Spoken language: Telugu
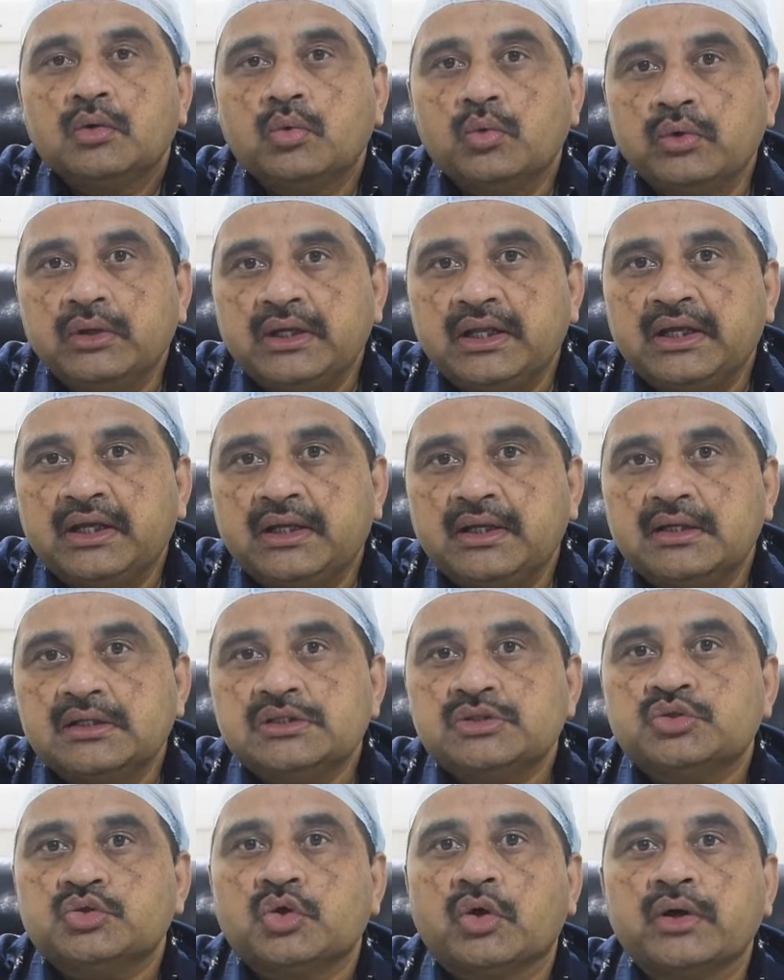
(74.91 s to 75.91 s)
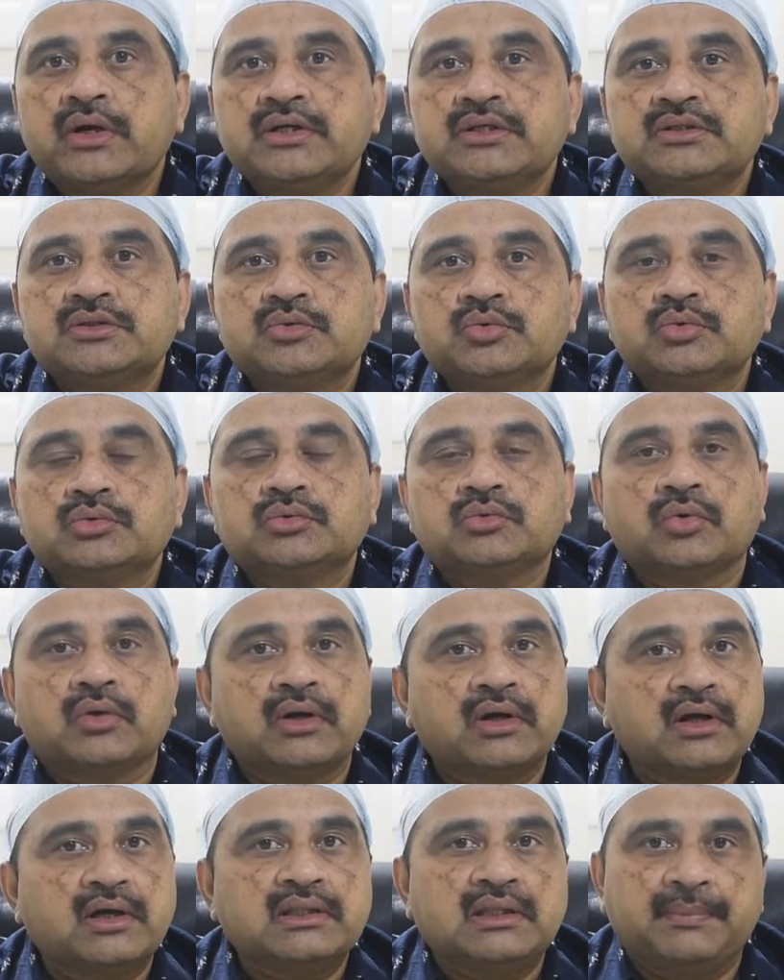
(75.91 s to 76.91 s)
ఉంటే జాయింట్స్
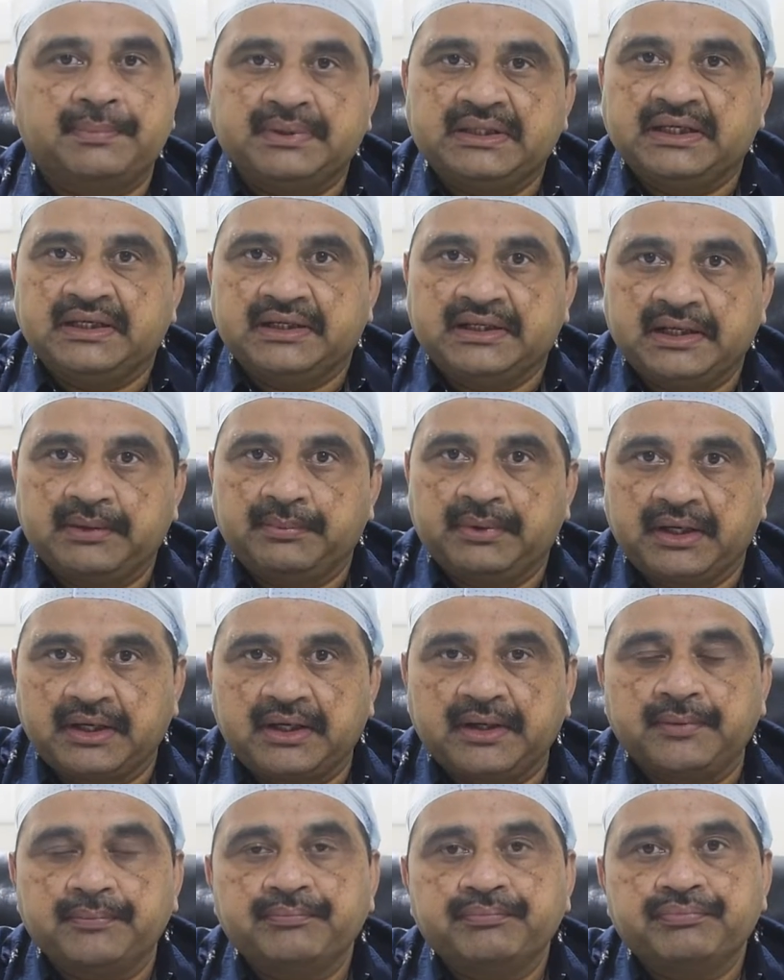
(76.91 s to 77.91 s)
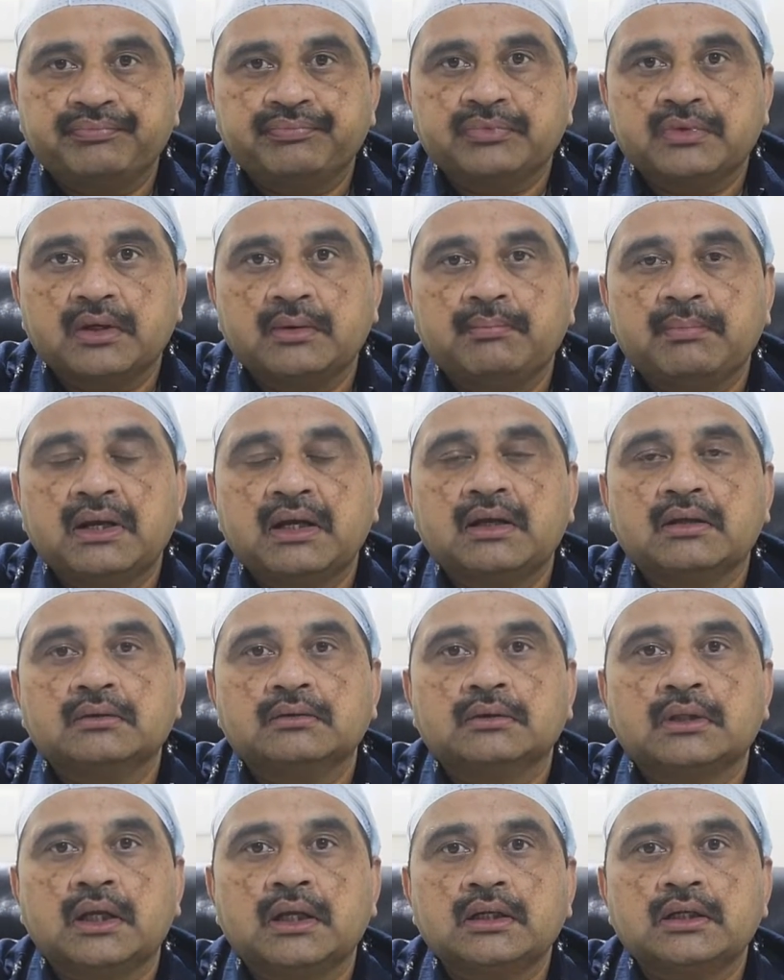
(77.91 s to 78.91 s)
త్వరగా దెబ్బతింటాయి మనకి మన
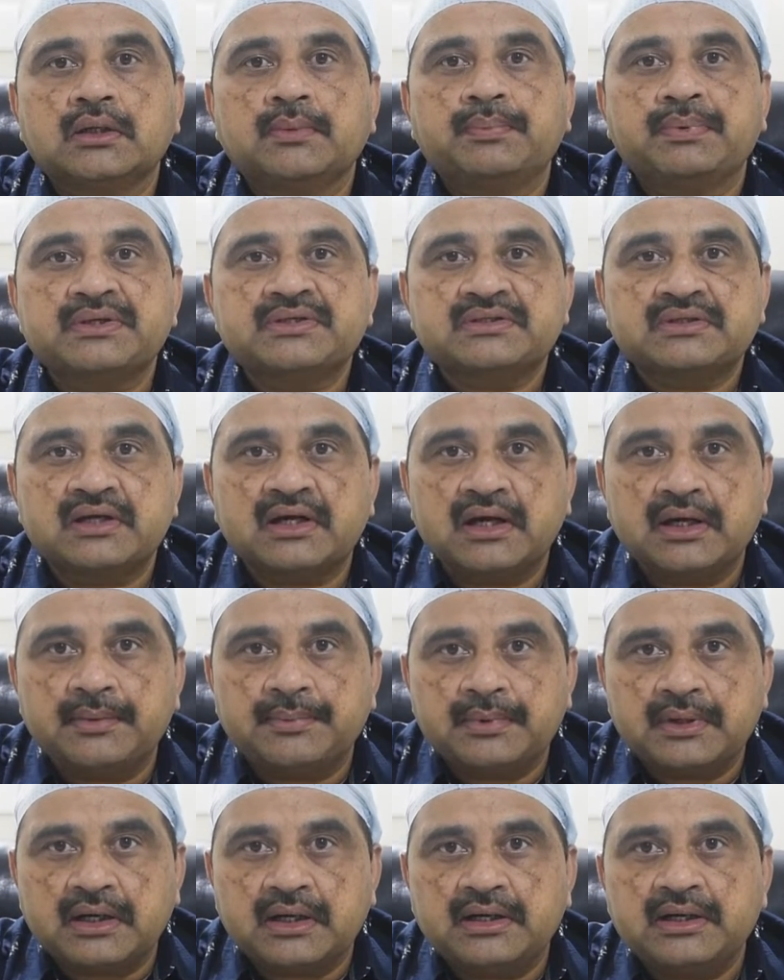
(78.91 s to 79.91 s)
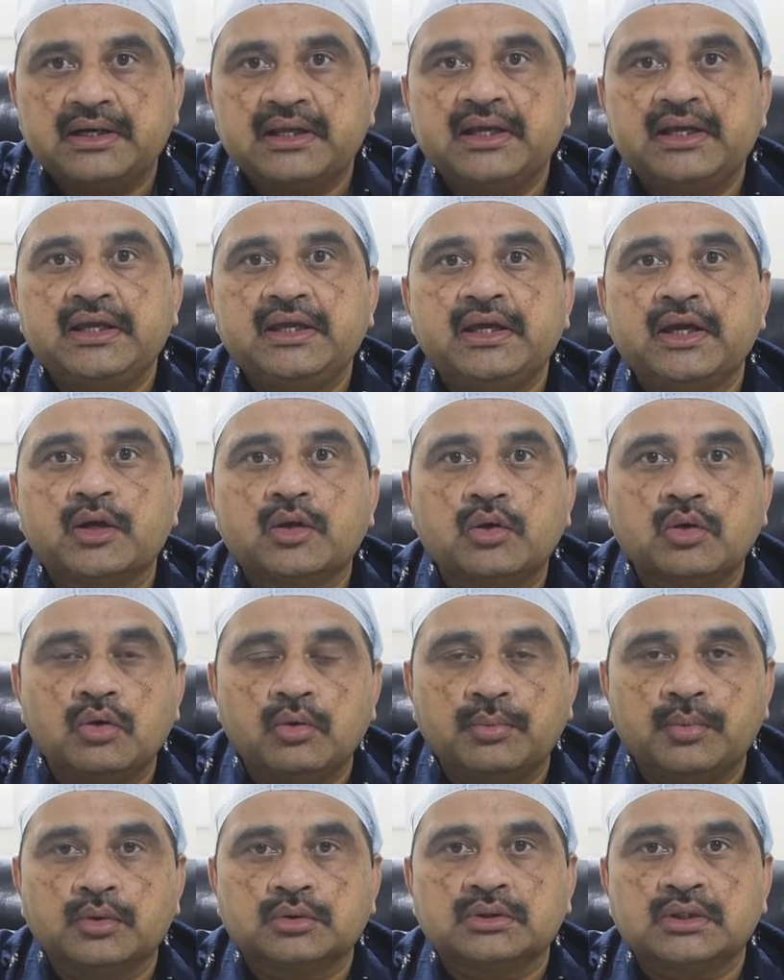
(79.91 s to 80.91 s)
దానికి ప్రిస్క్రైబ్డ్ కంటే ఎక్కువ
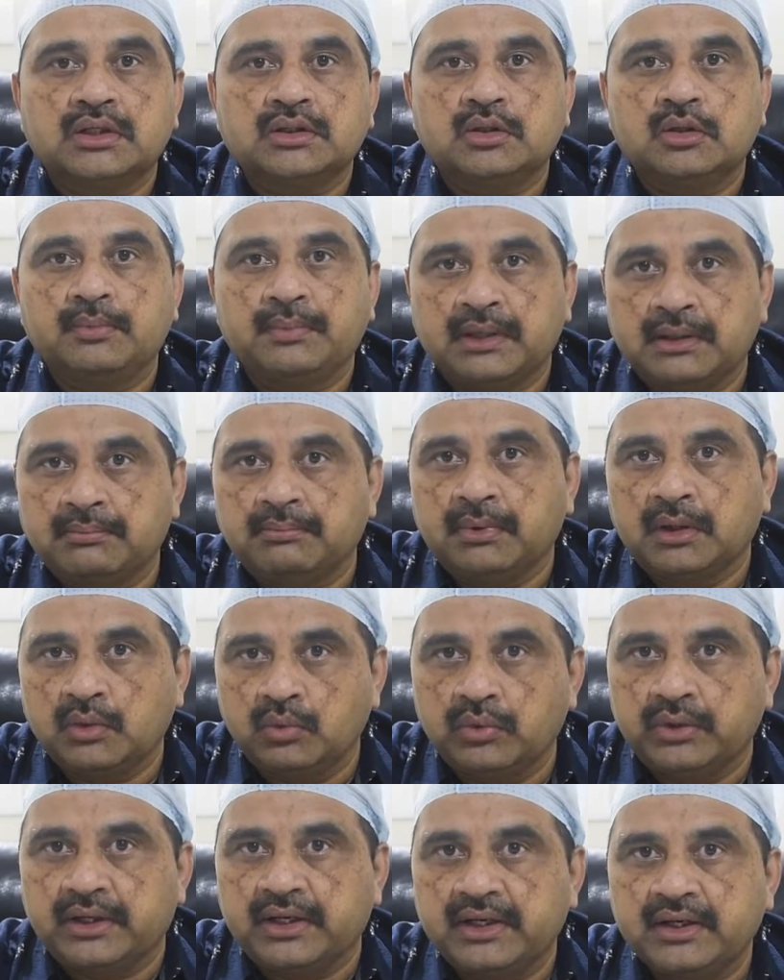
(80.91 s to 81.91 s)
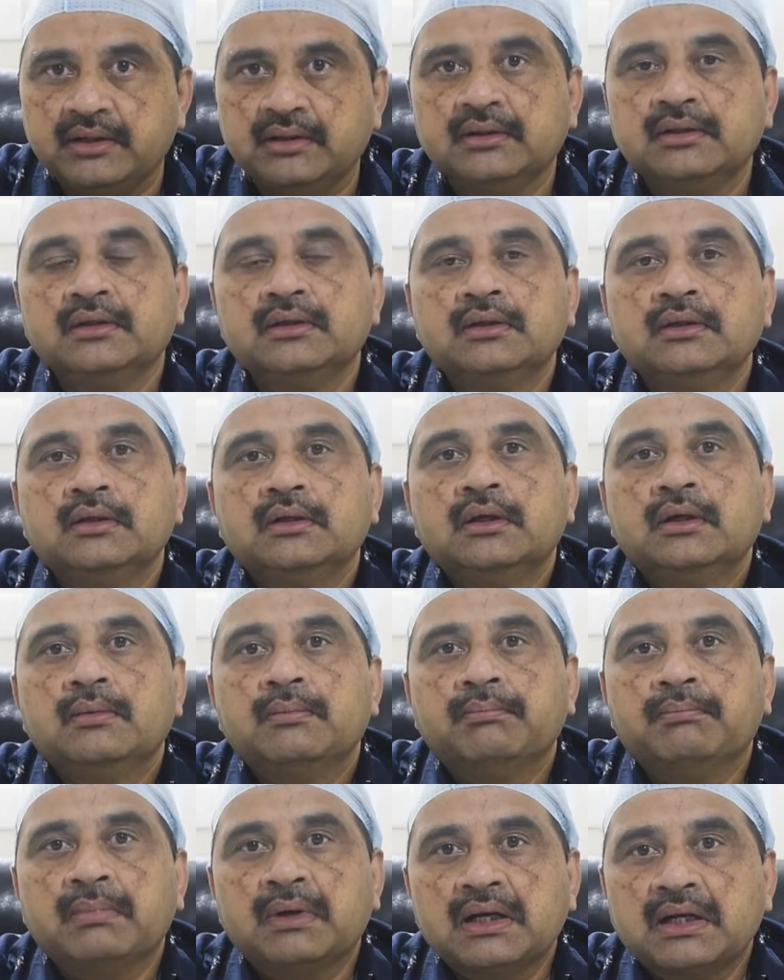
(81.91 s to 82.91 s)
మోతాదులో మనం బరువు ఉంటే
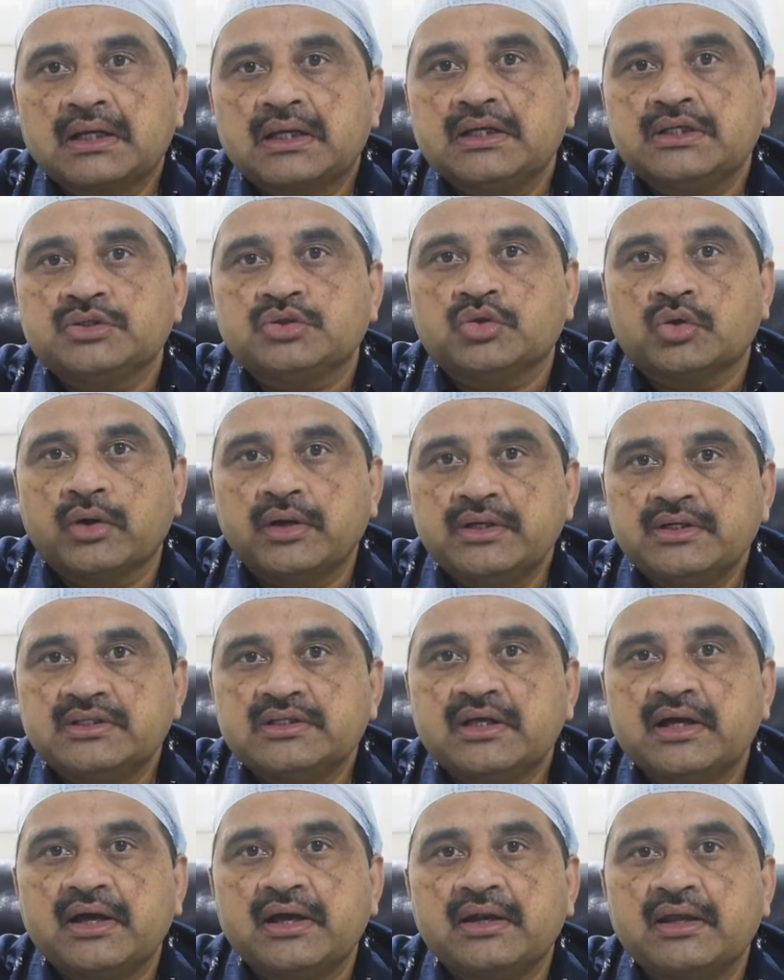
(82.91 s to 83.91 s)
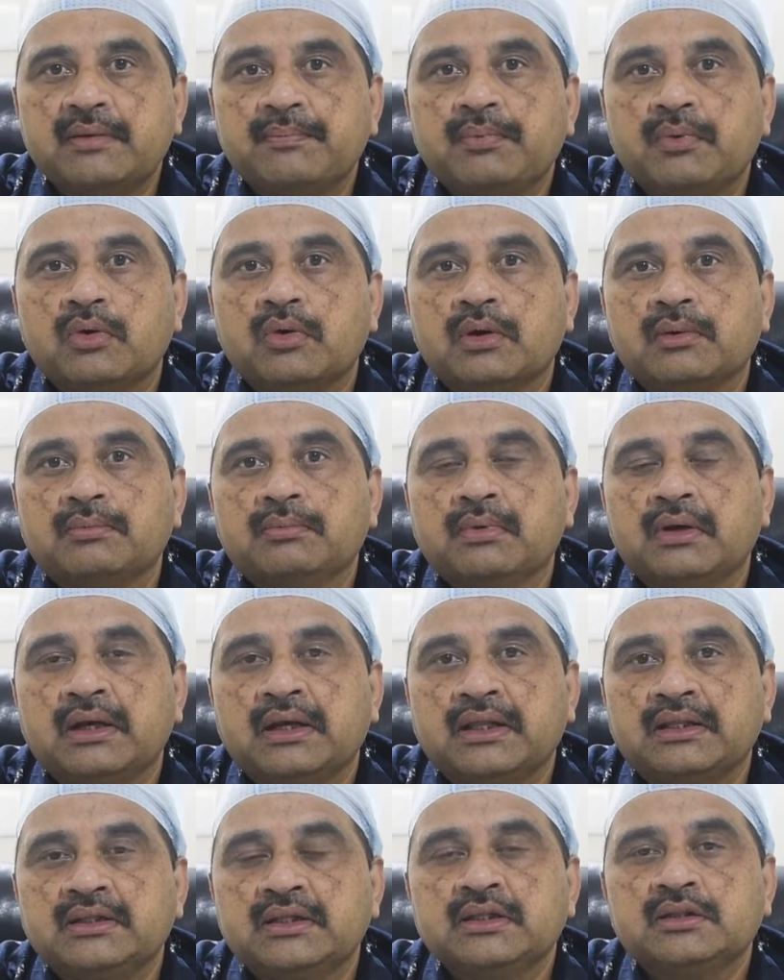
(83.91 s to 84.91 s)
మనకి జాయింట్స్ అరిగిపోవడం
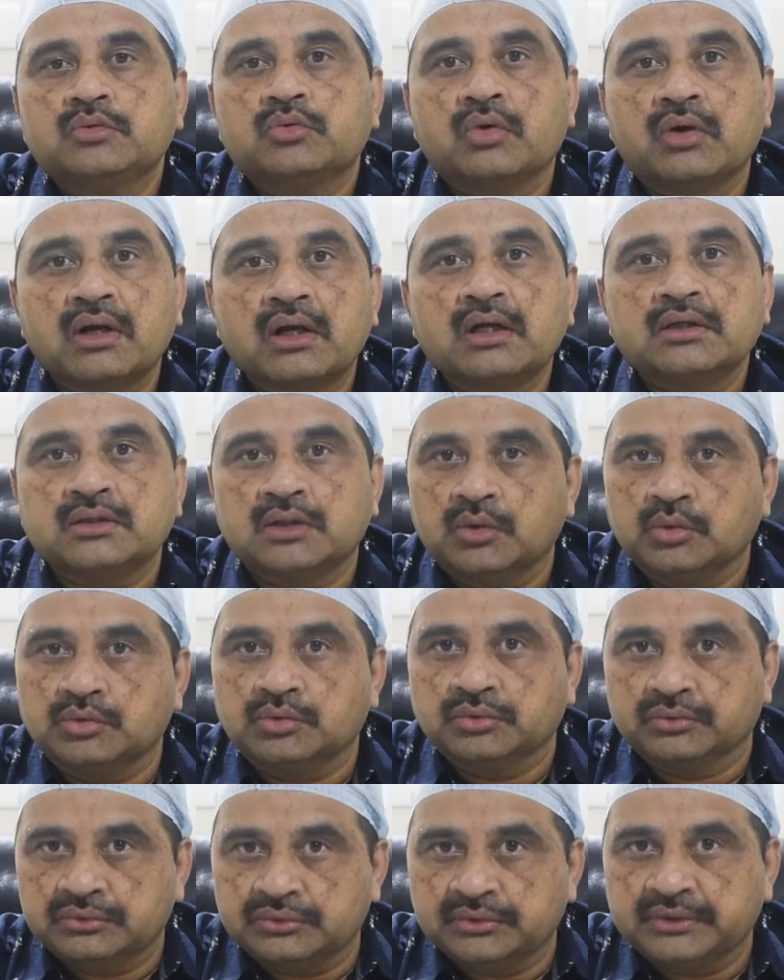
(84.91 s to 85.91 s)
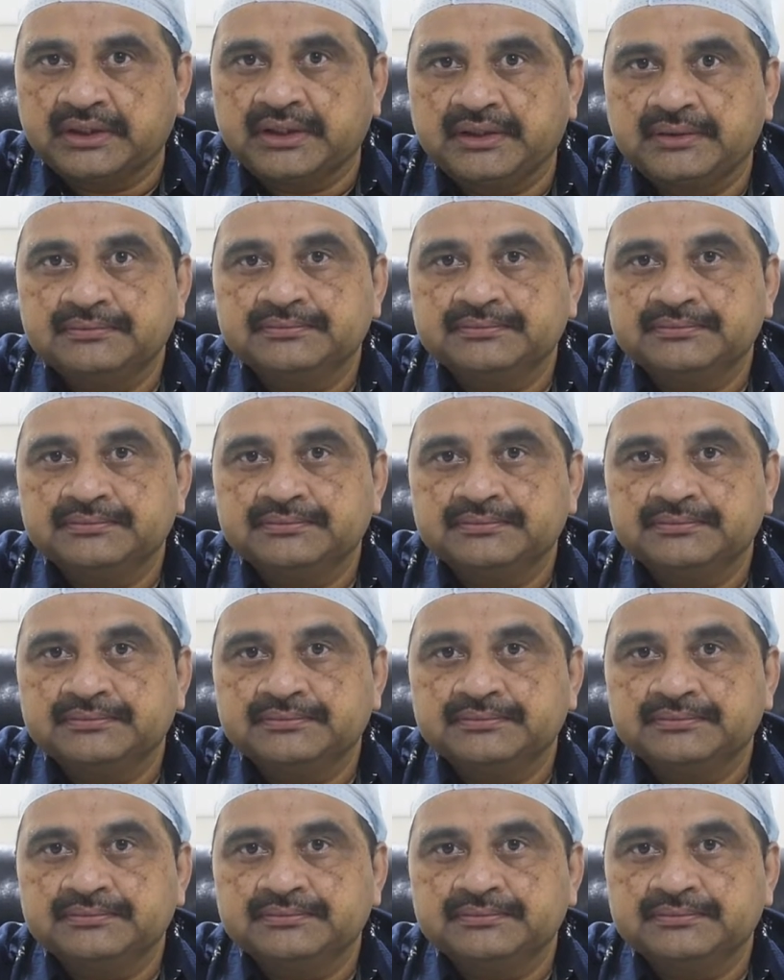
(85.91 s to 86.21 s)
అనేది త్వరగా జరుగుతుంటుంది